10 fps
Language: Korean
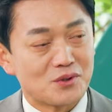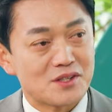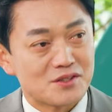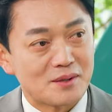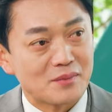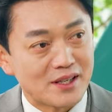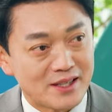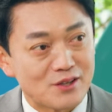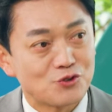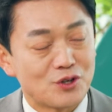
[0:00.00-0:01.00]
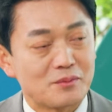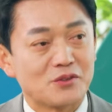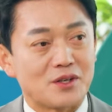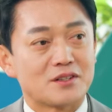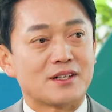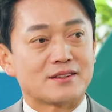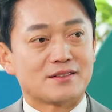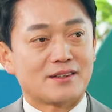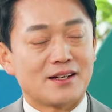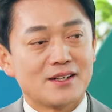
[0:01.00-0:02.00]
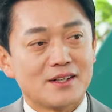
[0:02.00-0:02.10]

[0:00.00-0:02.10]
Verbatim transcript: 통해서 함께 향유하면 될 것 같은데